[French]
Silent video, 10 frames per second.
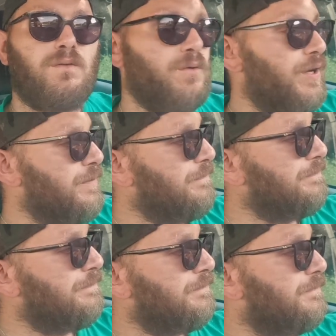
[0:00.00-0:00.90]
Ouais,
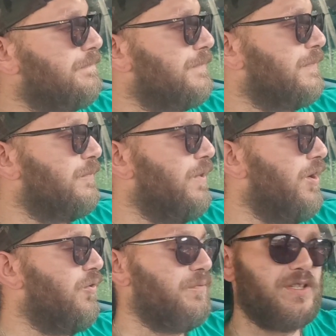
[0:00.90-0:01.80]
ouais
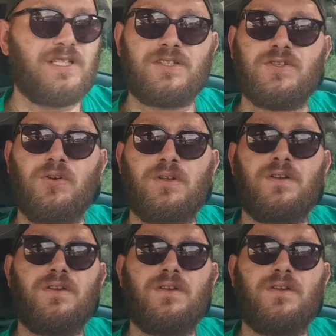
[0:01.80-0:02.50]
on va dire ça,